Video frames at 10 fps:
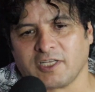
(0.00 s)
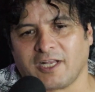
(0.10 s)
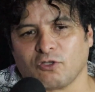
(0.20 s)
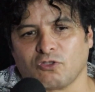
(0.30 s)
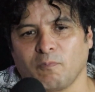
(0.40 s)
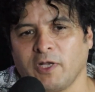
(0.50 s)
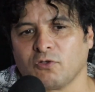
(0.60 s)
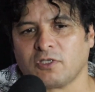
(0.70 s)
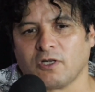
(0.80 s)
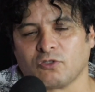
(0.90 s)
sí que los
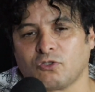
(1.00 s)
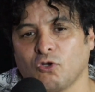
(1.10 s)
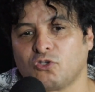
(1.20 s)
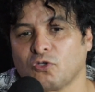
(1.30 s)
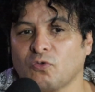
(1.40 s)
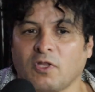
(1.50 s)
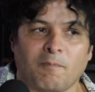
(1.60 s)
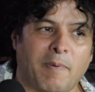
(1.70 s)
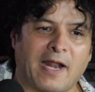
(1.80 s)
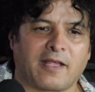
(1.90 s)
domingos en los tochos o en el
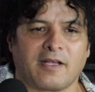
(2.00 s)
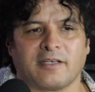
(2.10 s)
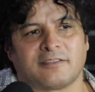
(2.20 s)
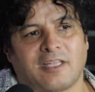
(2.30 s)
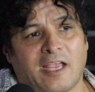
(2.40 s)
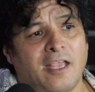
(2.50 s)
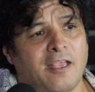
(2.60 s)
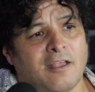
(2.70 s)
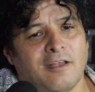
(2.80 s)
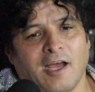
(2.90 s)
parque que está
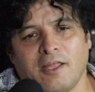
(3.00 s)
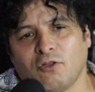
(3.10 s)
ahí, ahí